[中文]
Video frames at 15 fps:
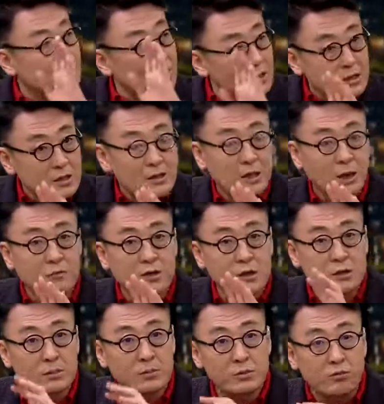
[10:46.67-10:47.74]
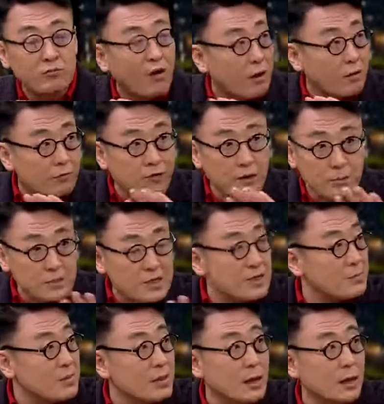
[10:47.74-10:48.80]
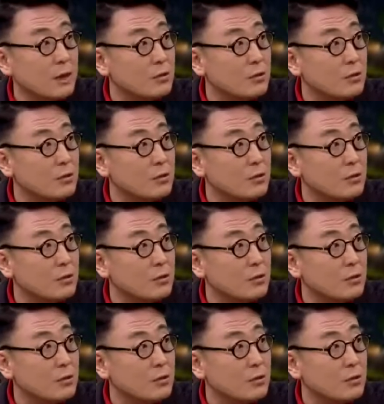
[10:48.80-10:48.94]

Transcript: 这一下为什么就望风披靡啊？